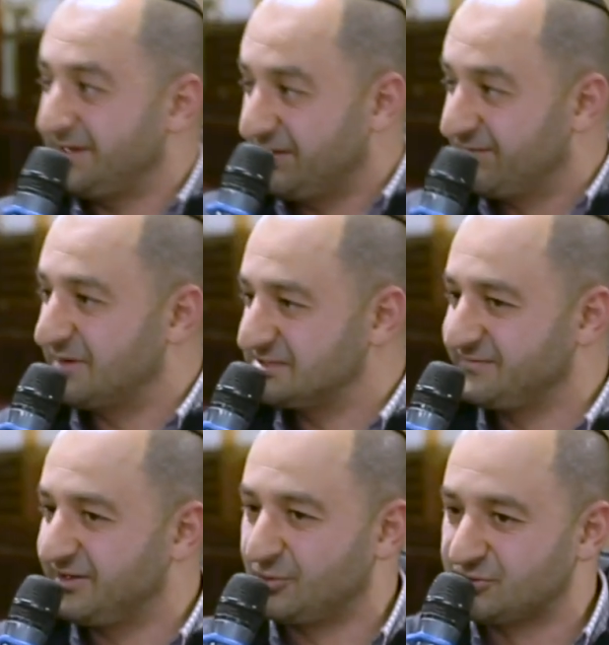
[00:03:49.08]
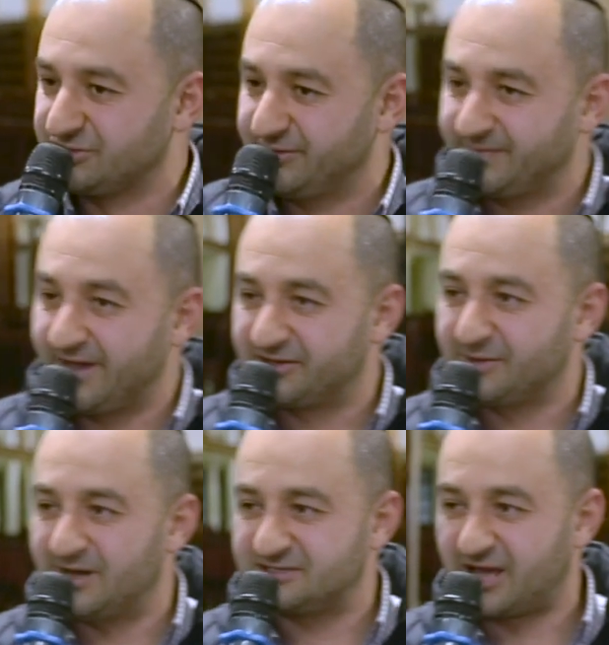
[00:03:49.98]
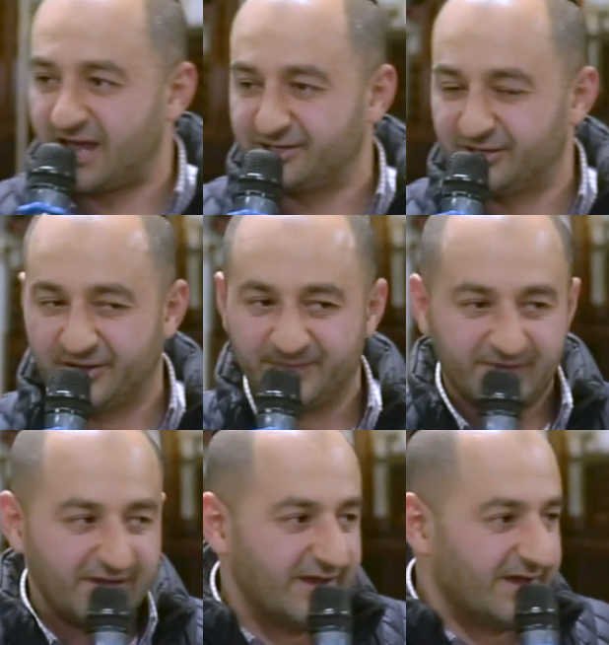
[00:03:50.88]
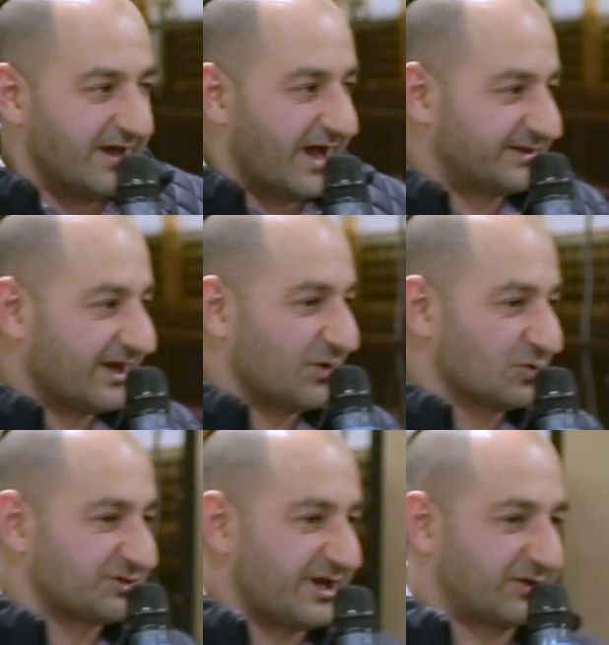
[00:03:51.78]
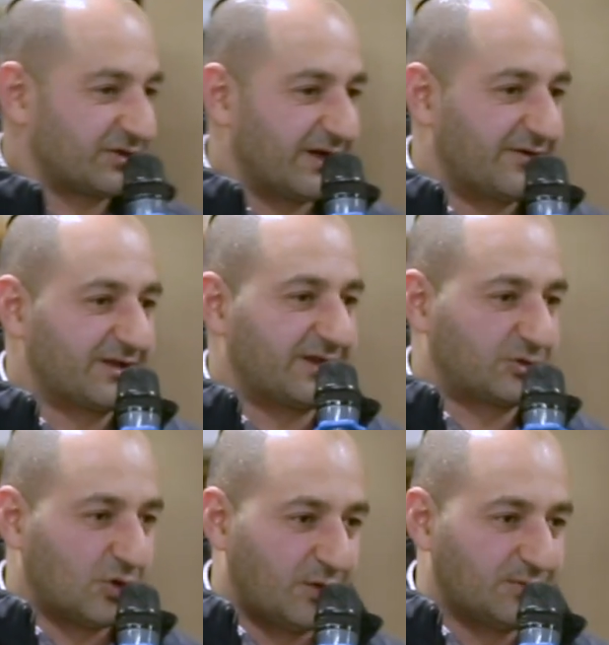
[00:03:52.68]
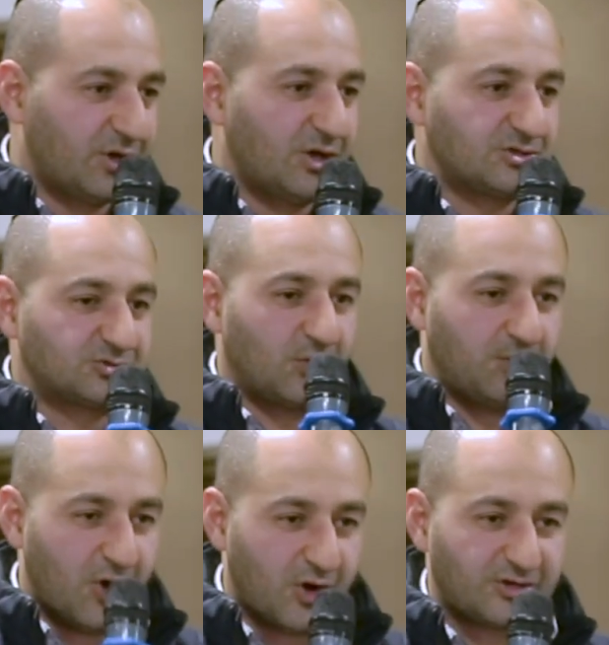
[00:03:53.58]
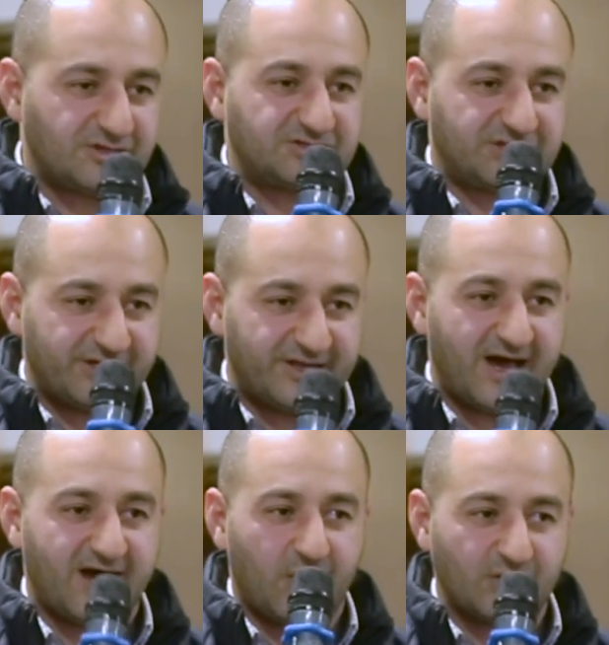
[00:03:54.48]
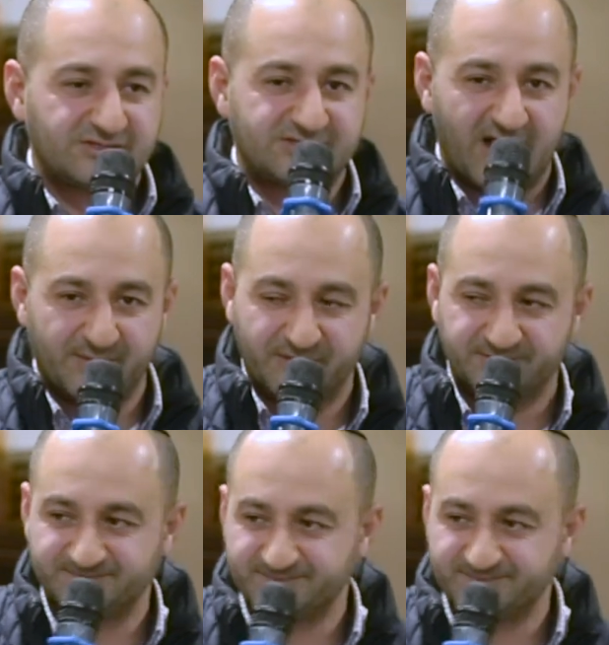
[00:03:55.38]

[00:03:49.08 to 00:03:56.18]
И в Москве тоже. Это большое дело это уже говорит о том, что Бог члена, Он с нами.